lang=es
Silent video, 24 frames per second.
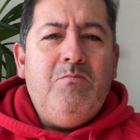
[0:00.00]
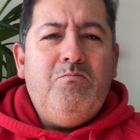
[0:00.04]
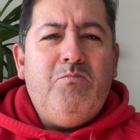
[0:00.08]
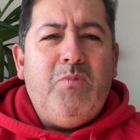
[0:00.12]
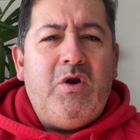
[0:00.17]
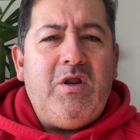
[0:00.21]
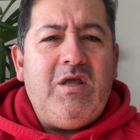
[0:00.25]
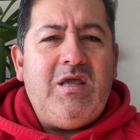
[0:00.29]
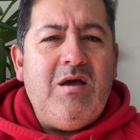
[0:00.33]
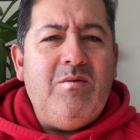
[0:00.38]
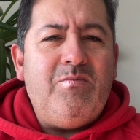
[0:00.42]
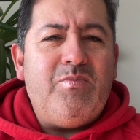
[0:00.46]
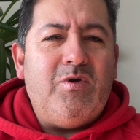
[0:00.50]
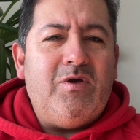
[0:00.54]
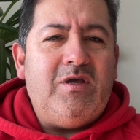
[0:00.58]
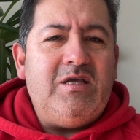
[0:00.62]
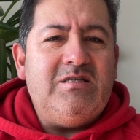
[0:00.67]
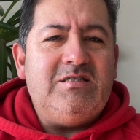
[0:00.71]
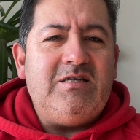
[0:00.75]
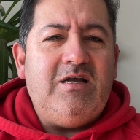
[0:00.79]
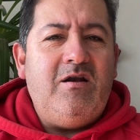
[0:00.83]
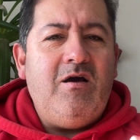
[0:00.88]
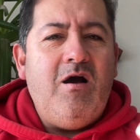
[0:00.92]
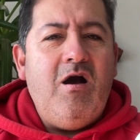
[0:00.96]
Por ejemplo, que
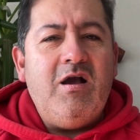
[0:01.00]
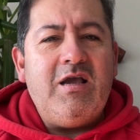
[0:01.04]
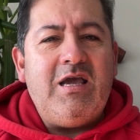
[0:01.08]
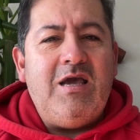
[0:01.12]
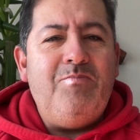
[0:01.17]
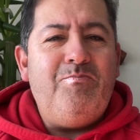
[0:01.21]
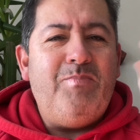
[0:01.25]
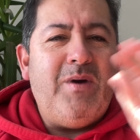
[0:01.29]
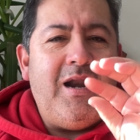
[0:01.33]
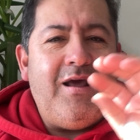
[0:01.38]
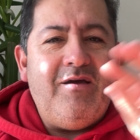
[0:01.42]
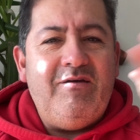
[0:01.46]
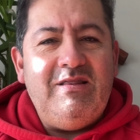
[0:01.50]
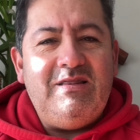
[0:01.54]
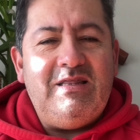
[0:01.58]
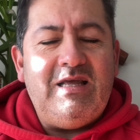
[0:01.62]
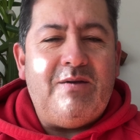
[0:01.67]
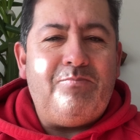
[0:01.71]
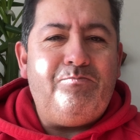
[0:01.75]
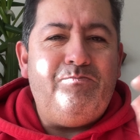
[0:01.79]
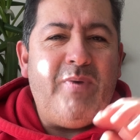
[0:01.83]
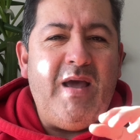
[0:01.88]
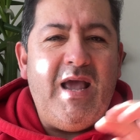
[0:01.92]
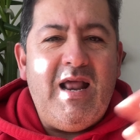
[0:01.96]
dicen, no, que es para
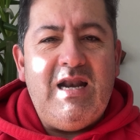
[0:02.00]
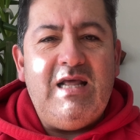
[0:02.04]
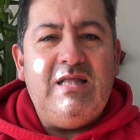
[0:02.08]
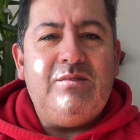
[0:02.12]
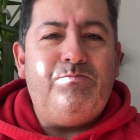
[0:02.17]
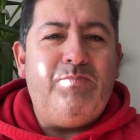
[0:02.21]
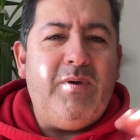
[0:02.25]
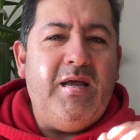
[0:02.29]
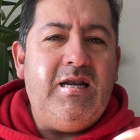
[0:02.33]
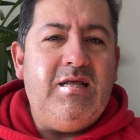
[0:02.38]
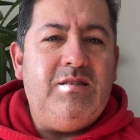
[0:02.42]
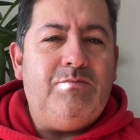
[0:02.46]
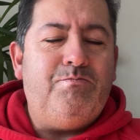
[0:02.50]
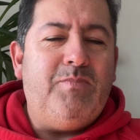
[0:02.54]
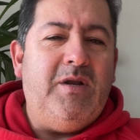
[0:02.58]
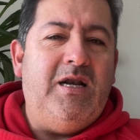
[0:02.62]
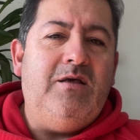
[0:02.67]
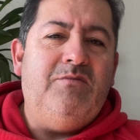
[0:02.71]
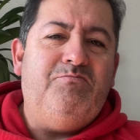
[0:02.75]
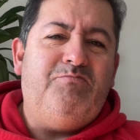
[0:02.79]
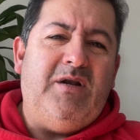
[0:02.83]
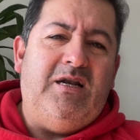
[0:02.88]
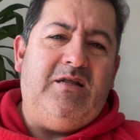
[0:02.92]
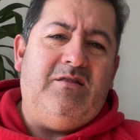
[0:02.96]
vender pellet, pellet,
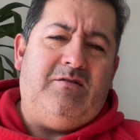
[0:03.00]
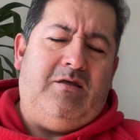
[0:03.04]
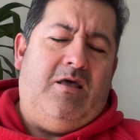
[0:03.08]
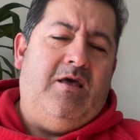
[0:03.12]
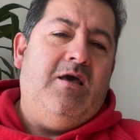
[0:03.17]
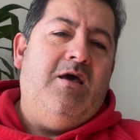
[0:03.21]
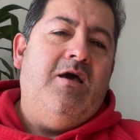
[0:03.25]
pellet, pellet.